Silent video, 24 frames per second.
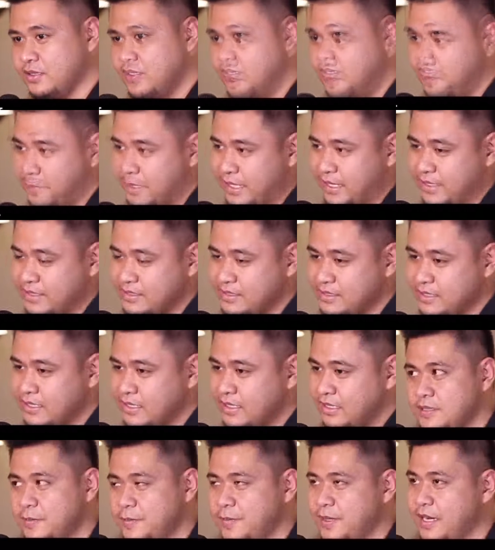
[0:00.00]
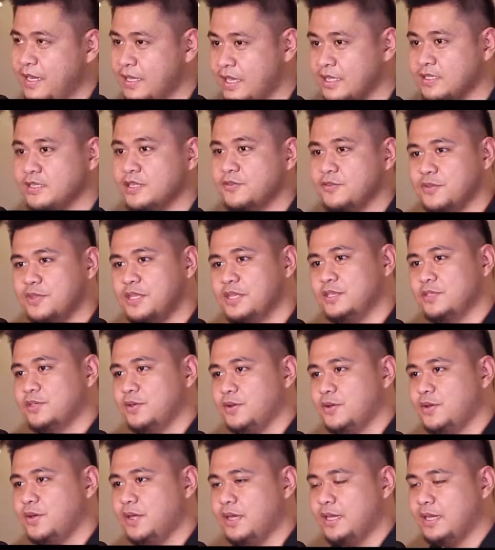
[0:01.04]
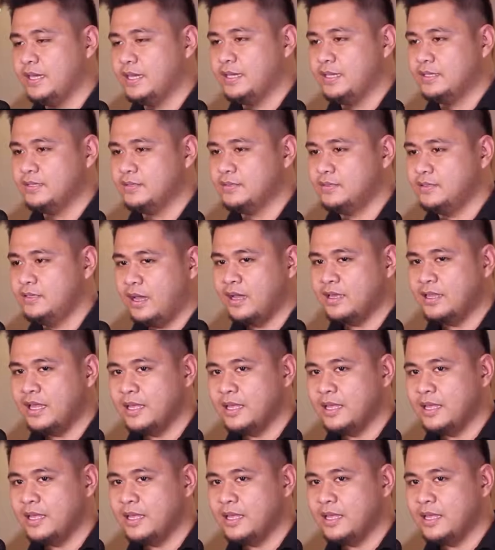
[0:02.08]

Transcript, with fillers: Complex sa Barangay Santo Niño. And ang